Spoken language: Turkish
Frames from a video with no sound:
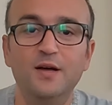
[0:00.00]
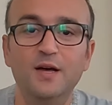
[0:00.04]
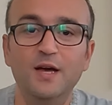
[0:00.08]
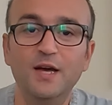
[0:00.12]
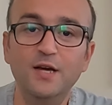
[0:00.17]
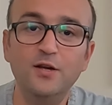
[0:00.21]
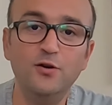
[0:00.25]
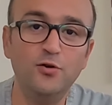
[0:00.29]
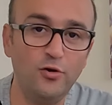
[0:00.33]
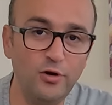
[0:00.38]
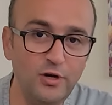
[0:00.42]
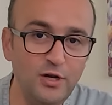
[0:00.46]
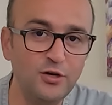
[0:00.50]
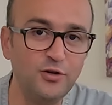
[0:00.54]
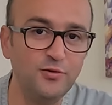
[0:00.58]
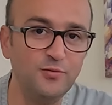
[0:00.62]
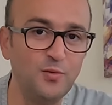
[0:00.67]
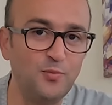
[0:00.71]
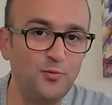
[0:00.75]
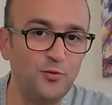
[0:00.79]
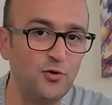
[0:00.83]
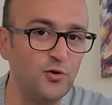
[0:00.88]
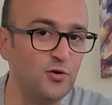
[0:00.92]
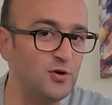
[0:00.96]
Air Alo
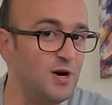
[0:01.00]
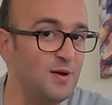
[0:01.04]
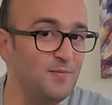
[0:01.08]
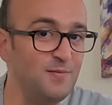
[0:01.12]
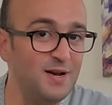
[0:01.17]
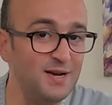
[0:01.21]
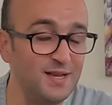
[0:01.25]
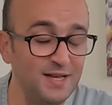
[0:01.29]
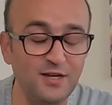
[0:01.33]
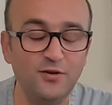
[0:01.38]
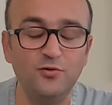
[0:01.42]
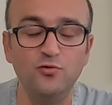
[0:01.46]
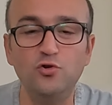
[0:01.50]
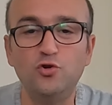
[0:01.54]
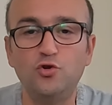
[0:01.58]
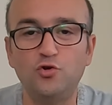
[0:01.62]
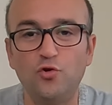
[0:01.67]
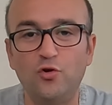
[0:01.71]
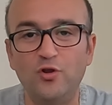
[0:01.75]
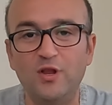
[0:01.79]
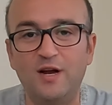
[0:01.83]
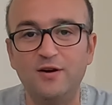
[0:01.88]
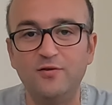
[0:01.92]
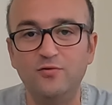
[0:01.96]
gibi programlar
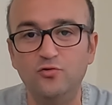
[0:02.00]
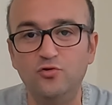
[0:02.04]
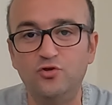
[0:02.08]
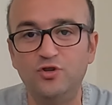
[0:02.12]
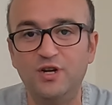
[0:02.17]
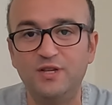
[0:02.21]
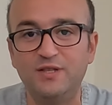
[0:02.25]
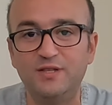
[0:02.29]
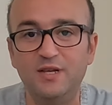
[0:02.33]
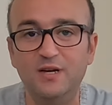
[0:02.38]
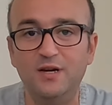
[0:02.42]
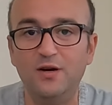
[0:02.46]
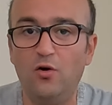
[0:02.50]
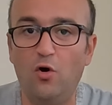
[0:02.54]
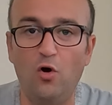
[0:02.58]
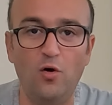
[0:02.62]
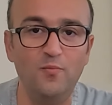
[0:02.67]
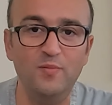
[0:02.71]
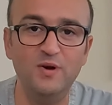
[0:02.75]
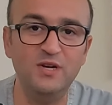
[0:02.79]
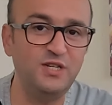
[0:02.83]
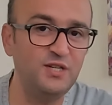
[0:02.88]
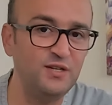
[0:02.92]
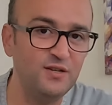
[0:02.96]
2-3 dolar ücretle
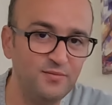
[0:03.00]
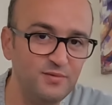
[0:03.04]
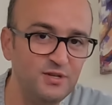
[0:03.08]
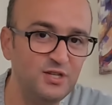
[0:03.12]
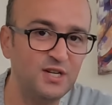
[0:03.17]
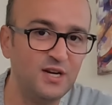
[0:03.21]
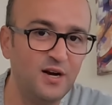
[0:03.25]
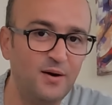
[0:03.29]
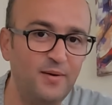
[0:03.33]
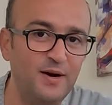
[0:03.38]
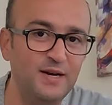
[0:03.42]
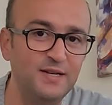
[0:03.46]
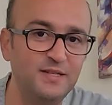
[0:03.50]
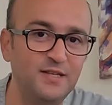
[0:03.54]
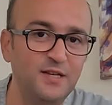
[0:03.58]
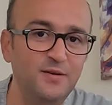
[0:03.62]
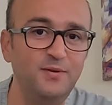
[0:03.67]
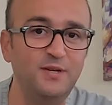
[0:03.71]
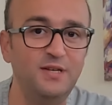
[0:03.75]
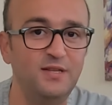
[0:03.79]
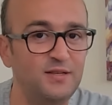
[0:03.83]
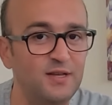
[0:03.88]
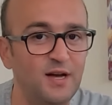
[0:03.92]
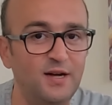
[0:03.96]
15-20 GB
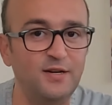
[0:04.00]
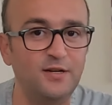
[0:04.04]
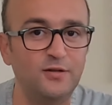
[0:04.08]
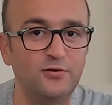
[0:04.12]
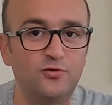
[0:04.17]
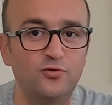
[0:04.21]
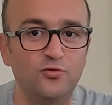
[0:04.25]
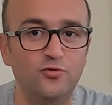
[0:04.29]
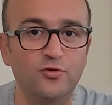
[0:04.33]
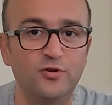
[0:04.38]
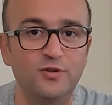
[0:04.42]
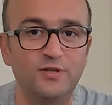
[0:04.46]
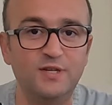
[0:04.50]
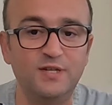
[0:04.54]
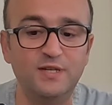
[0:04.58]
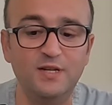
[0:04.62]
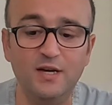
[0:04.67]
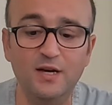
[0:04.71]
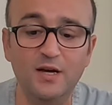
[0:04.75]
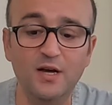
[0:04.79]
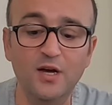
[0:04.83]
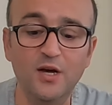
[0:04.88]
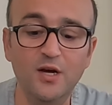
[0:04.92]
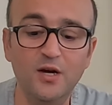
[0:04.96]
gibi internet sunuyor
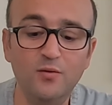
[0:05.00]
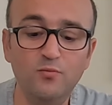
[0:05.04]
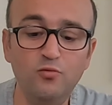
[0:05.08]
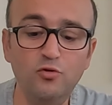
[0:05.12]
size.